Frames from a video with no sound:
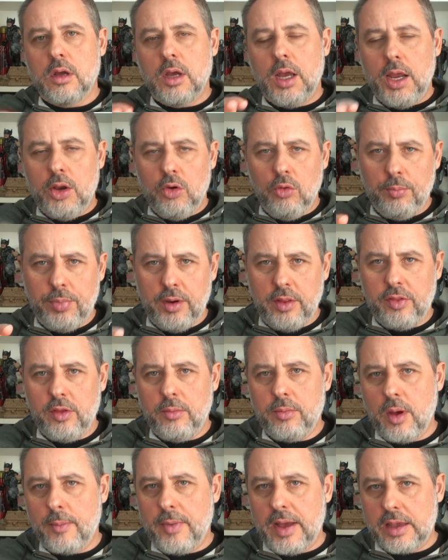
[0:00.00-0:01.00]
En un
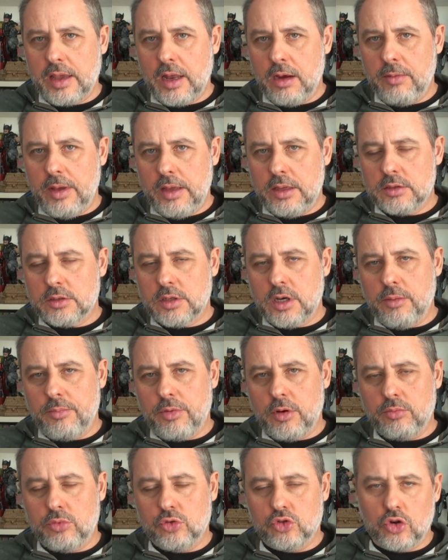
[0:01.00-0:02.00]
principio a Michael Bay se le
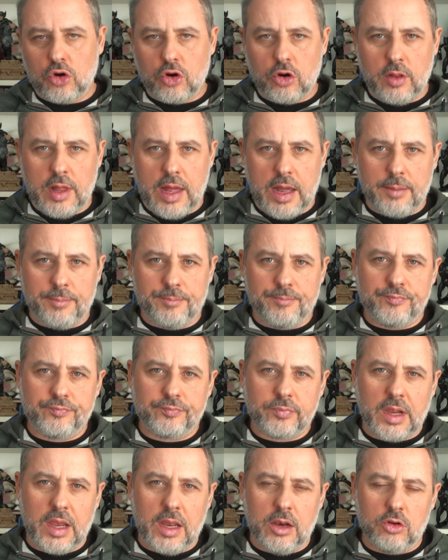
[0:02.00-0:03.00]
propuso rodar
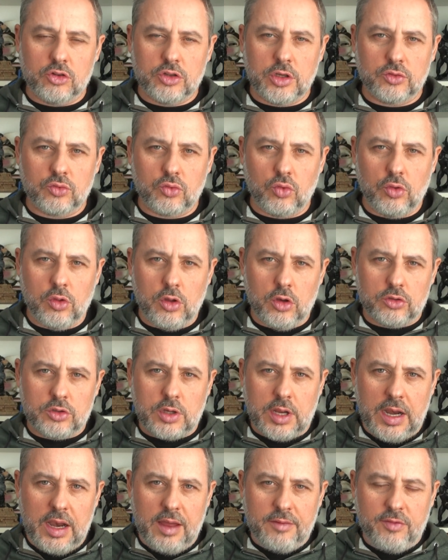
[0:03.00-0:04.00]
en los estudios
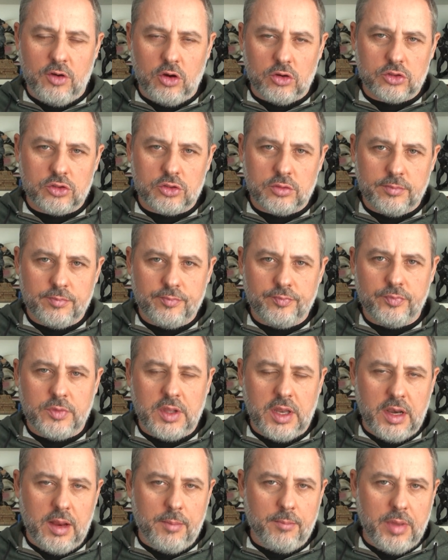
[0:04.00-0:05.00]
que la Fox
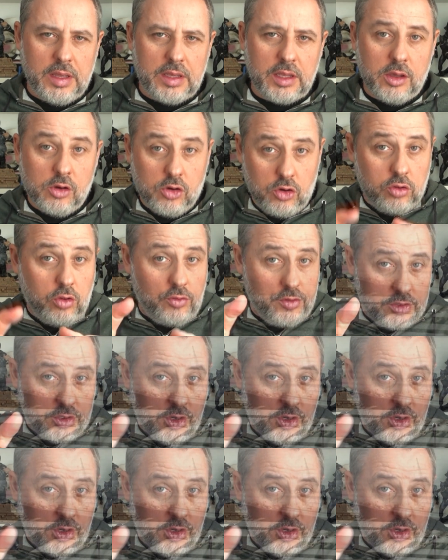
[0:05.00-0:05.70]
tiene en México, donde